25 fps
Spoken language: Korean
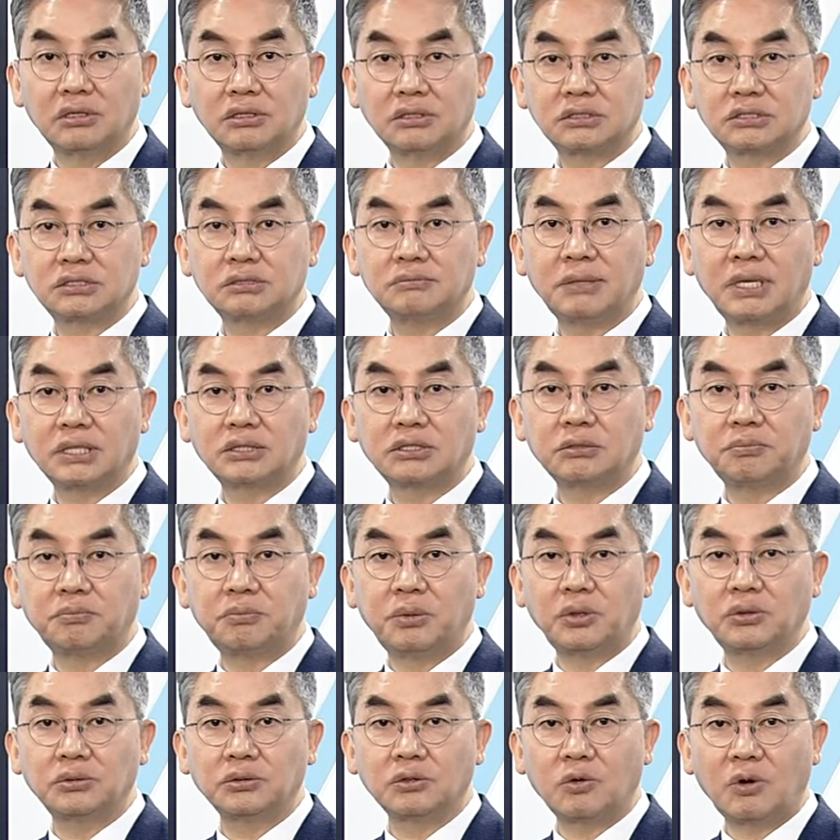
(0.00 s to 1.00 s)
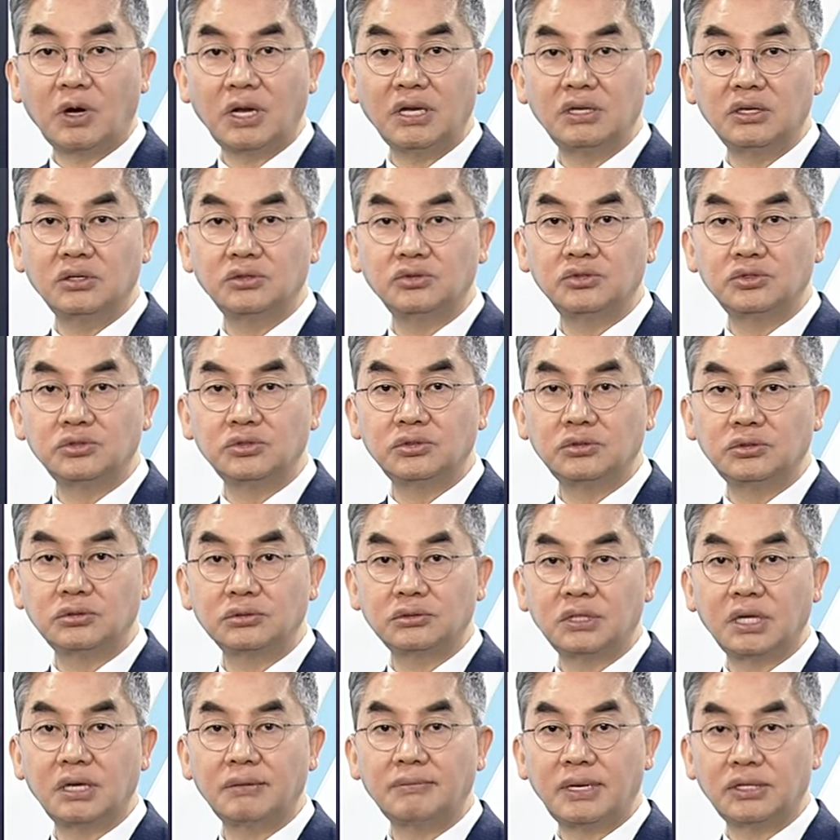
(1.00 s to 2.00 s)
스마트폰 관련주
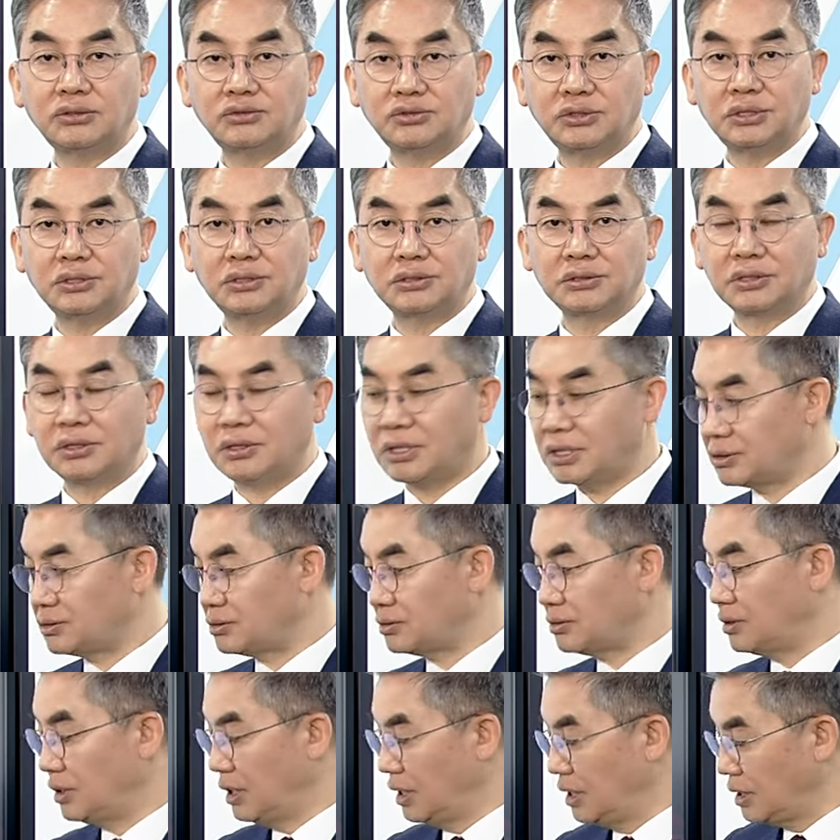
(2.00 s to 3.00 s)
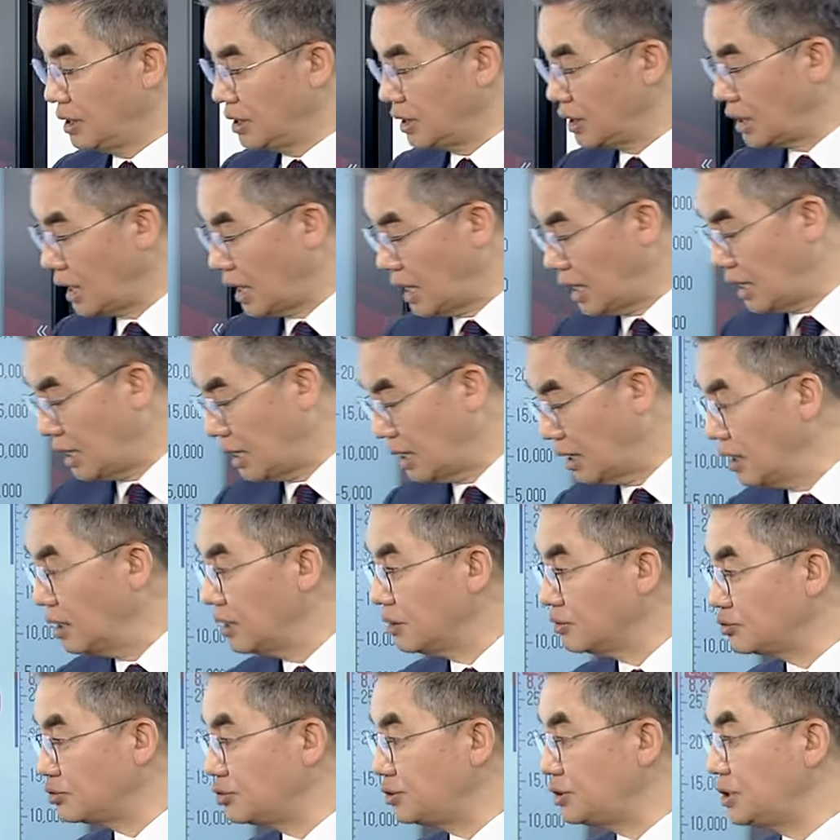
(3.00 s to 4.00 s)
테마주에 엮여가지고 그러니까
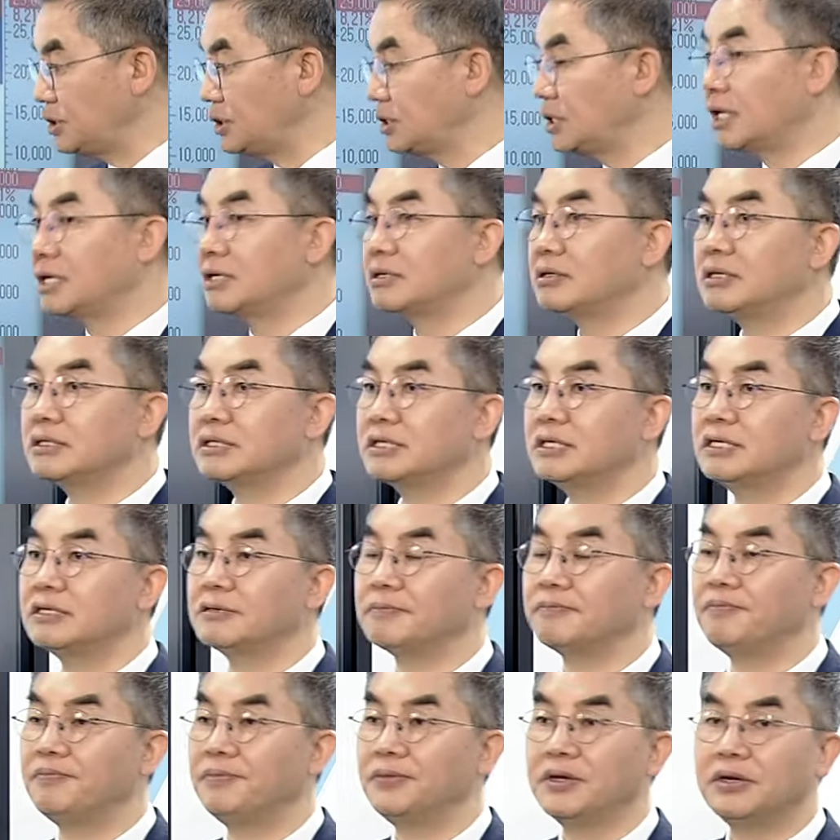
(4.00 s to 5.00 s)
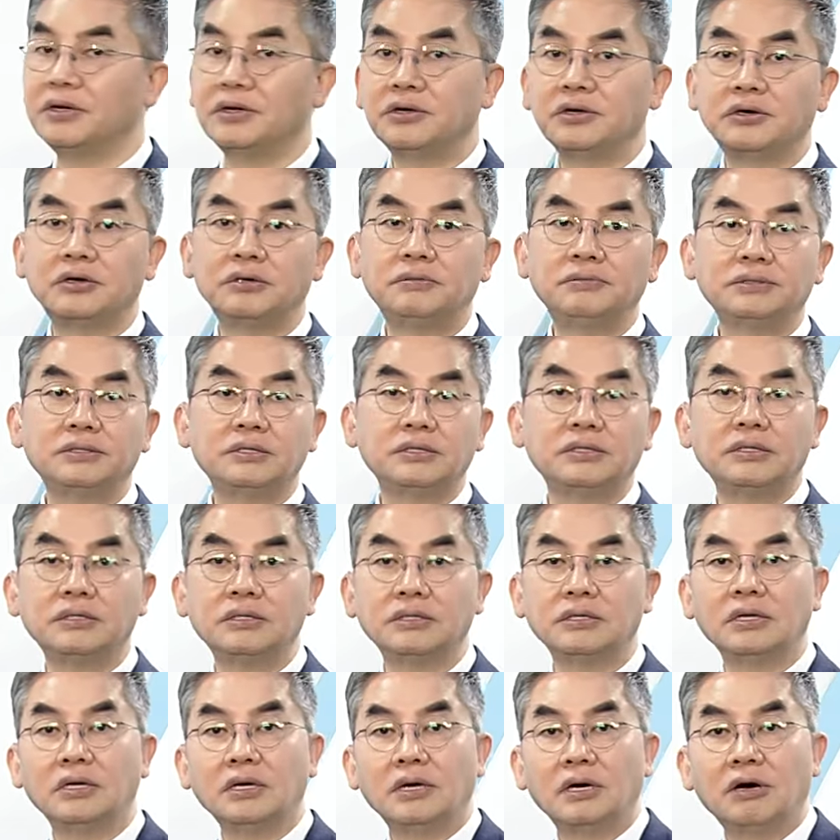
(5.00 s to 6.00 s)
주식이라는 거는
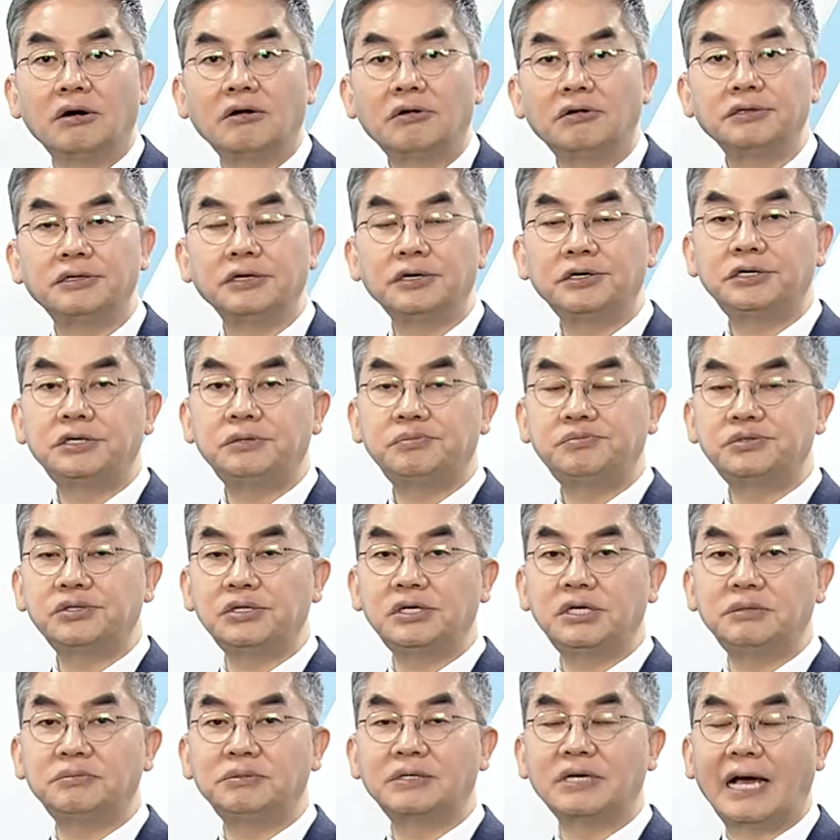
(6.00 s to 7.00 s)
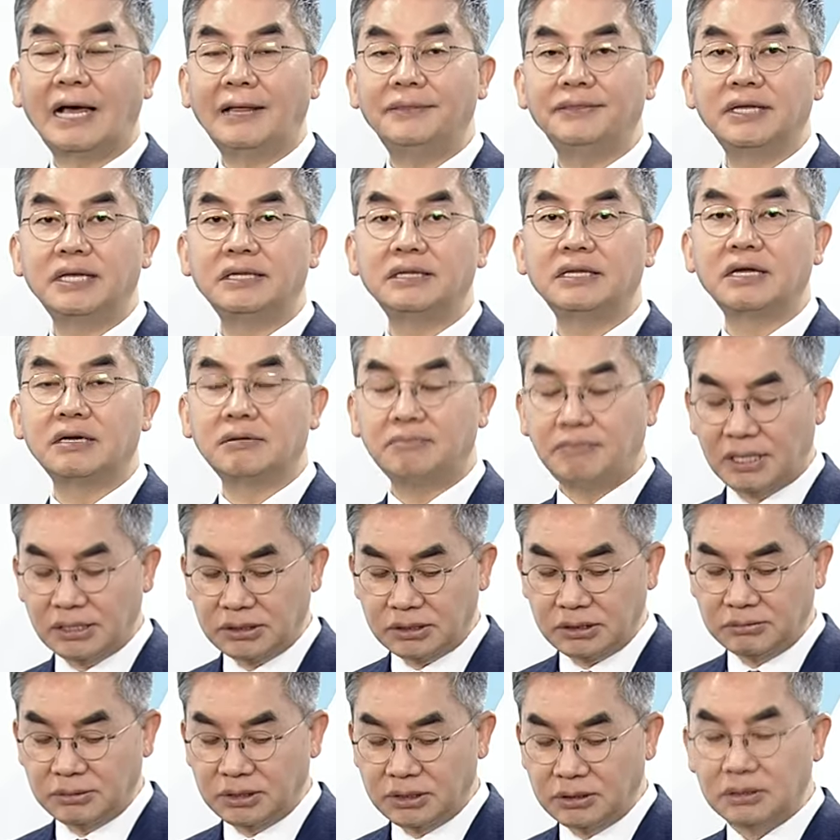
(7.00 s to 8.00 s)
여러분들 어디 휩쓸리면 안 된다는
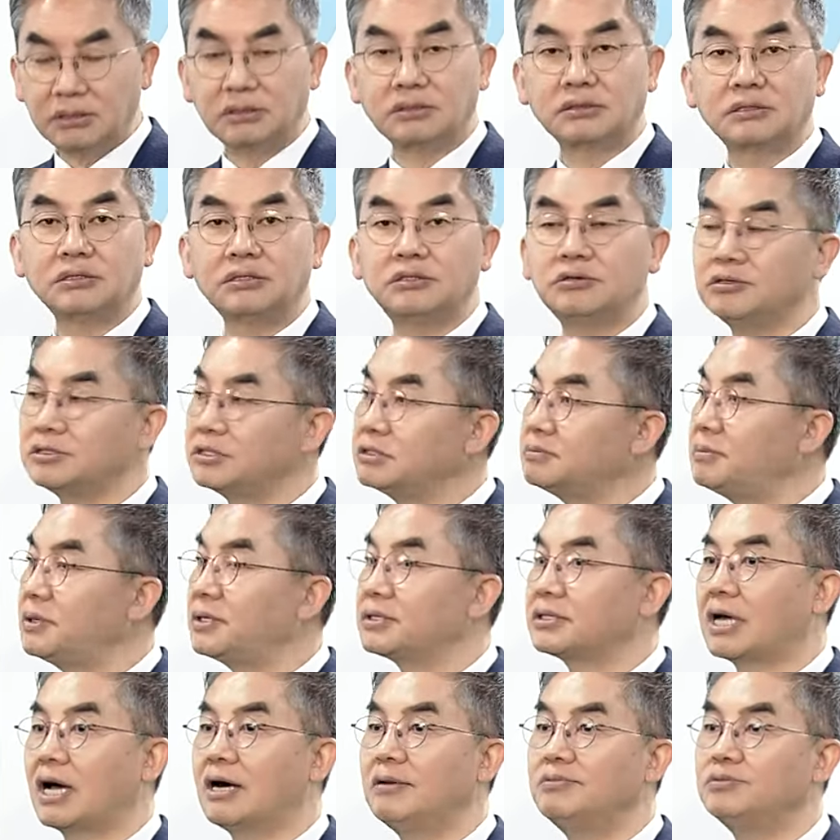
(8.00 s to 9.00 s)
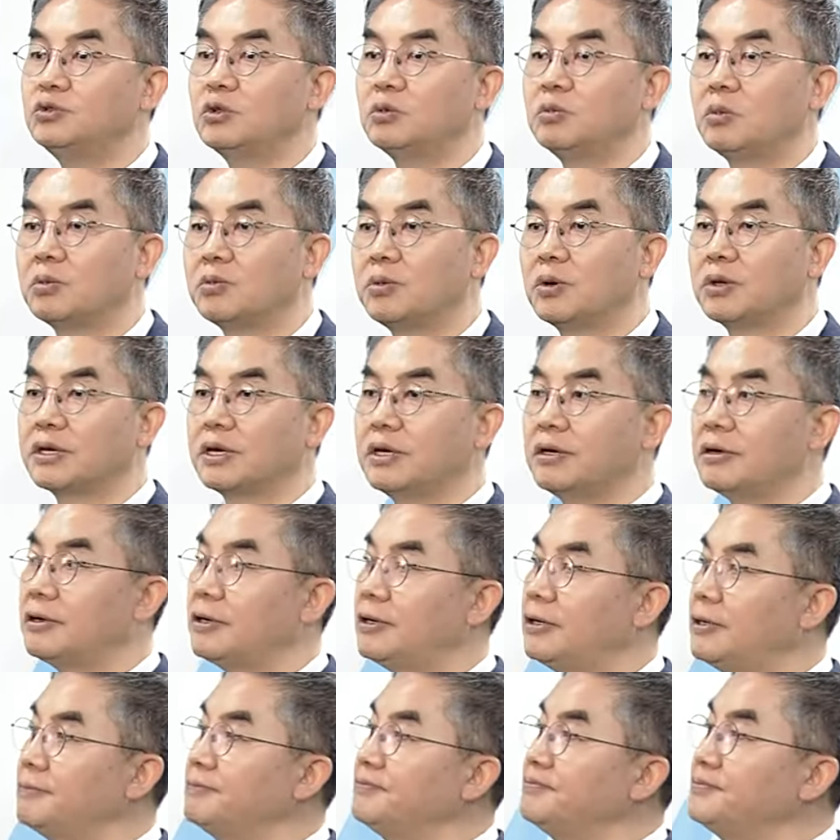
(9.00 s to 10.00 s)
말씀을 드리고 싶어요. 다음 종목
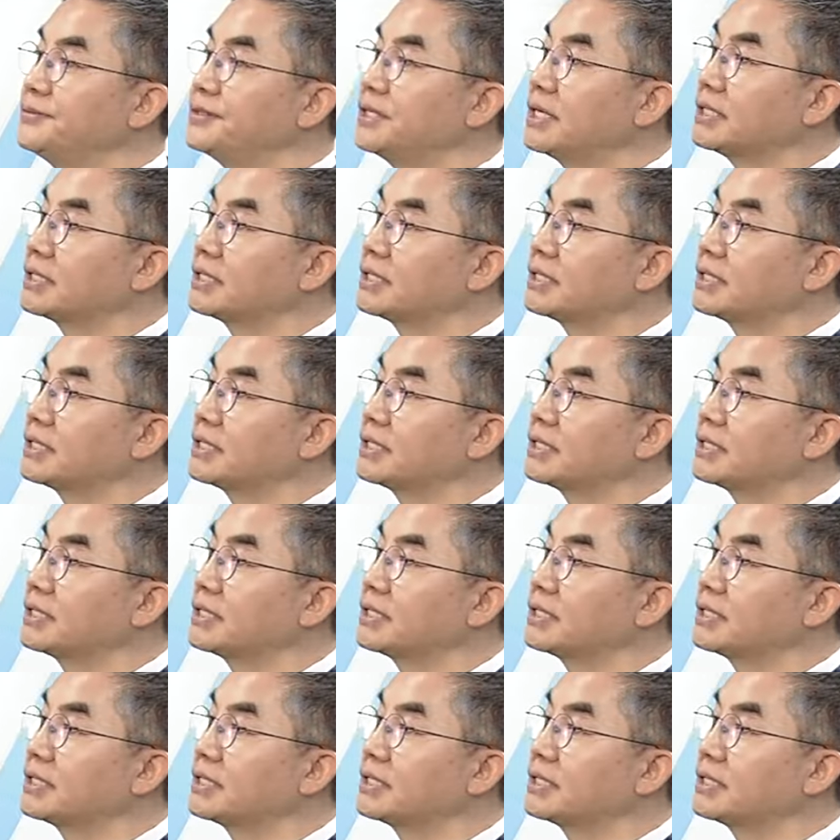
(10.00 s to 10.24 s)
볼게요. 자